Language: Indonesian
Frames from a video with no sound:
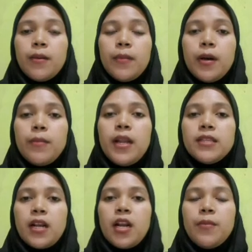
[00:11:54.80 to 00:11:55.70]
uh,
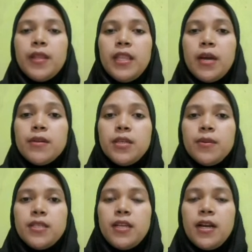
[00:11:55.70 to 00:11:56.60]
berdasarkan kepentingan
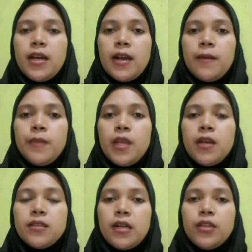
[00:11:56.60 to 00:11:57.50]
masing-masing negara.
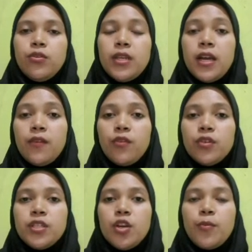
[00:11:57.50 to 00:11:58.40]
Selanjutnya,
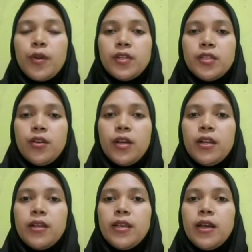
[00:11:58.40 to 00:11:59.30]
fungsi
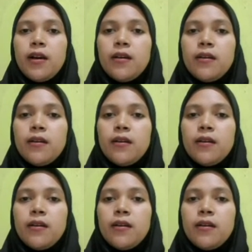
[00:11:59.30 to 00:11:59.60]
operasional yang